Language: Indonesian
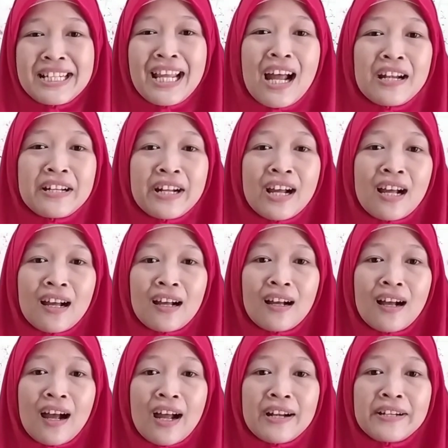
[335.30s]
jadi ada
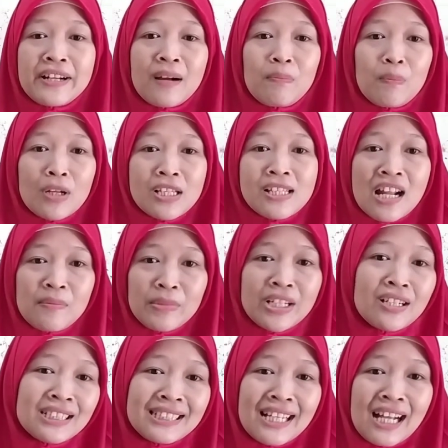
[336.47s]
ada plus dan
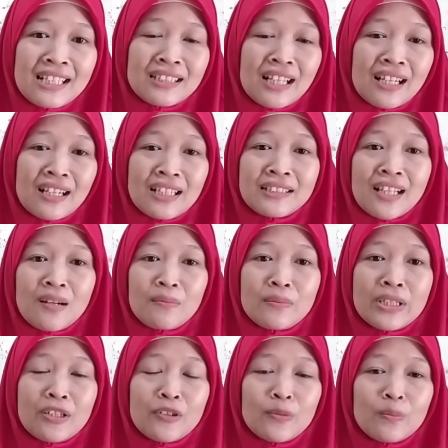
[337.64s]
minus ya antara kita
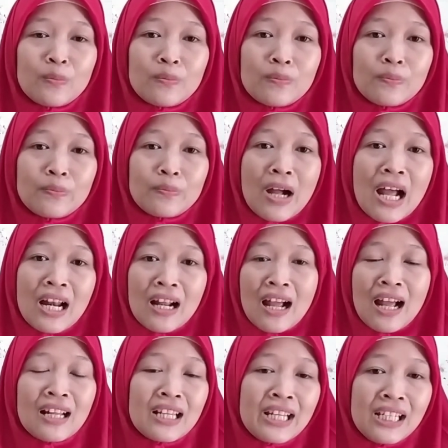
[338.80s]
minum
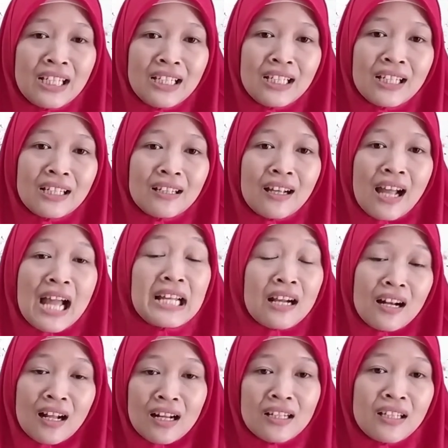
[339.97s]
alkali,
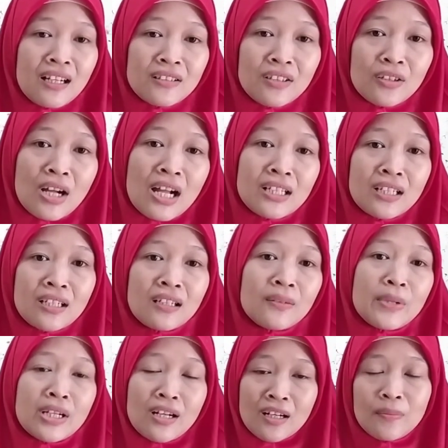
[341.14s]
air alkali atau air
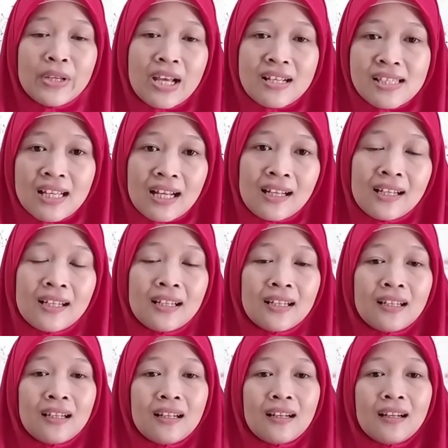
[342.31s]
mineral biasa.
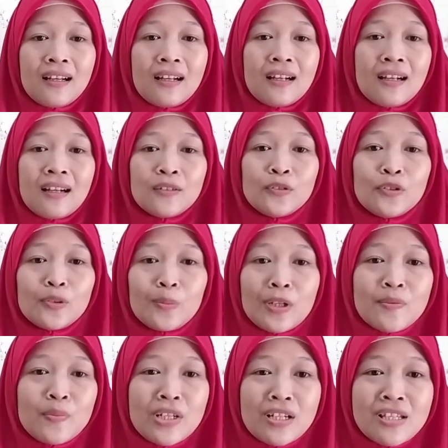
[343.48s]
Untuk
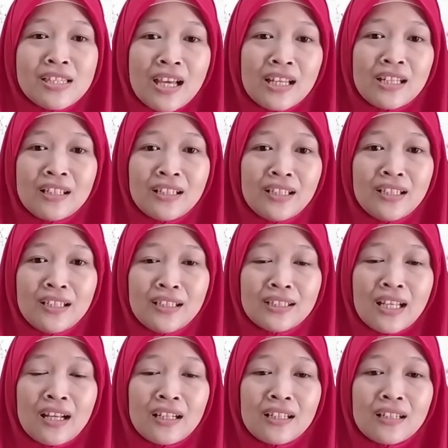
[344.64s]
plus minusnya ini
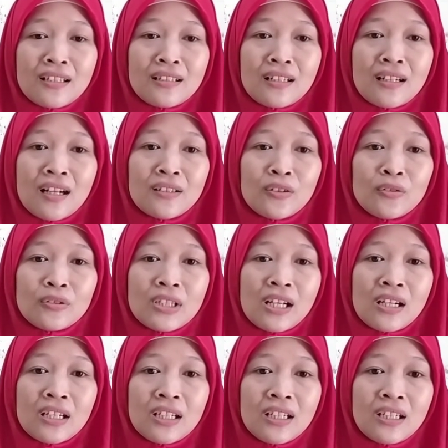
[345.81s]
saya kira tergantung
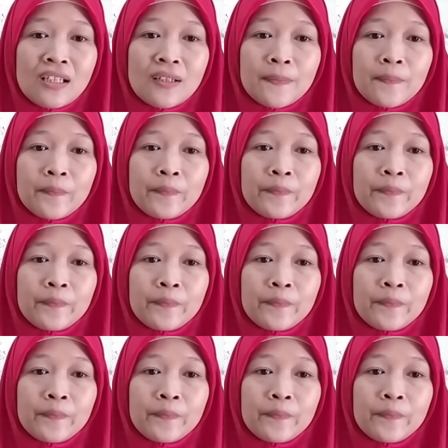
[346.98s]
dari